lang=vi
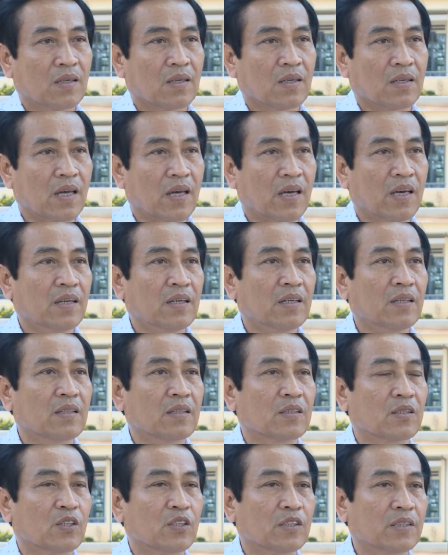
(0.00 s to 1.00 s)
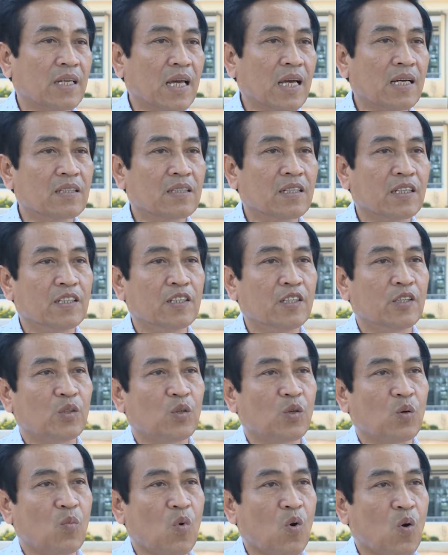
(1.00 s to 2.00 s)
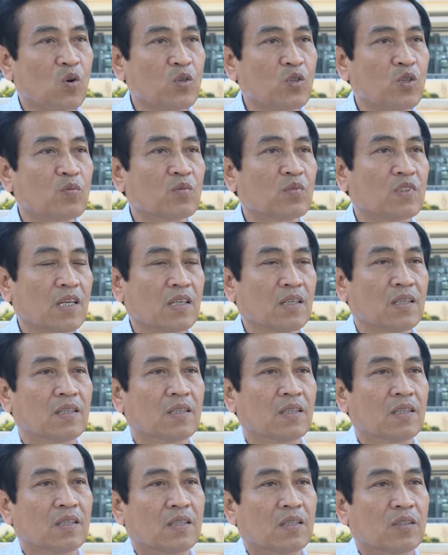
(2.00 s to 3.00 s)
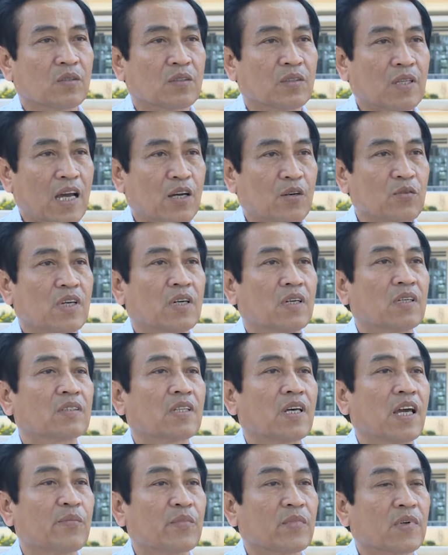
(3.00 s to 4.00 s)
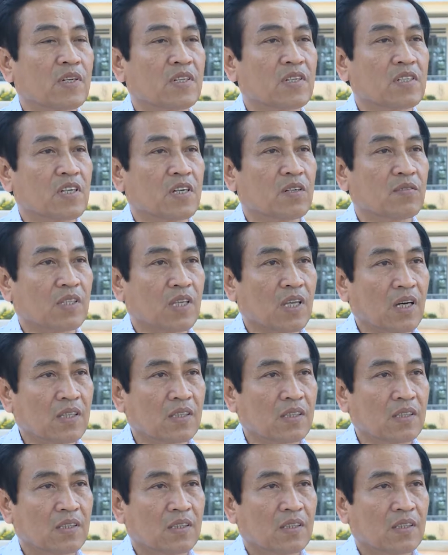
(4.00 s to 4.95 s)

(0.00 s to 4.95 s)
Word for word: để rồi trang trí, rồi bổ sung sách, rồi tạo dựng thêm cái cơ sở vật chất.